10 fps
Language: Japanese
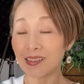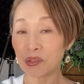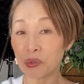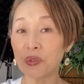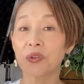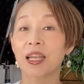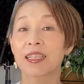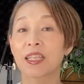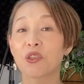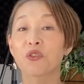という感
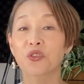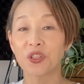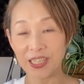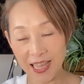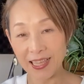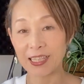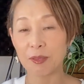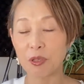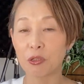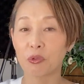じでゆっくりねやって
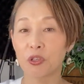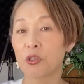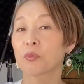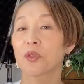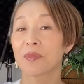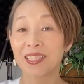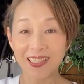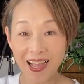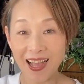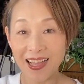みるといいと思います
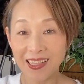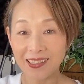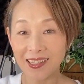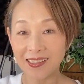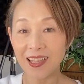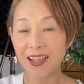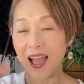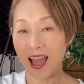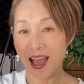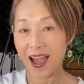がだんだん「
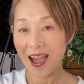